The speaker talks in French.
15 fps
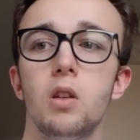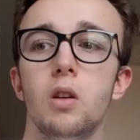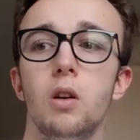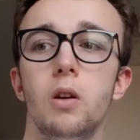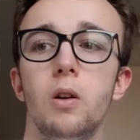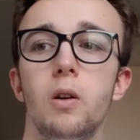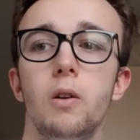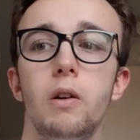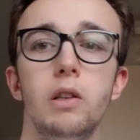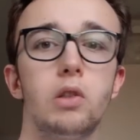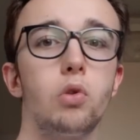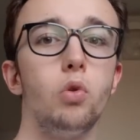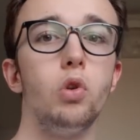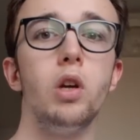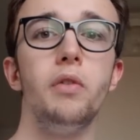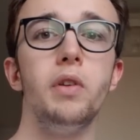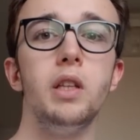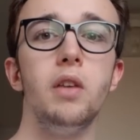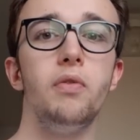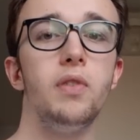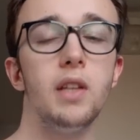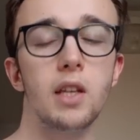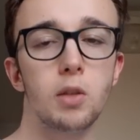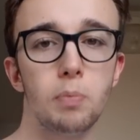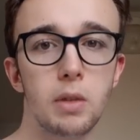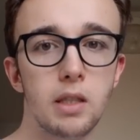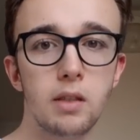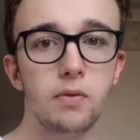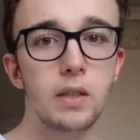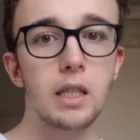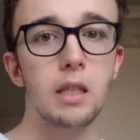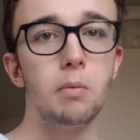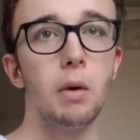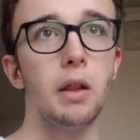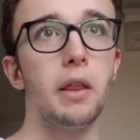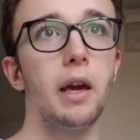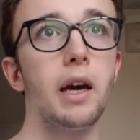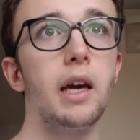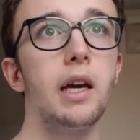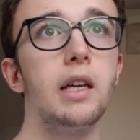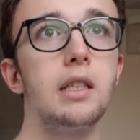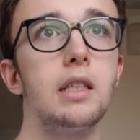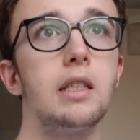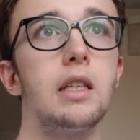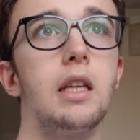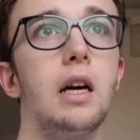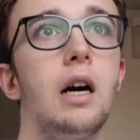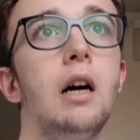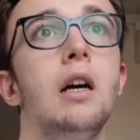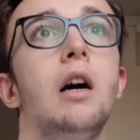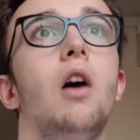est-ce qu'il y avait des filières spécifiques qui m'intéressent, etc.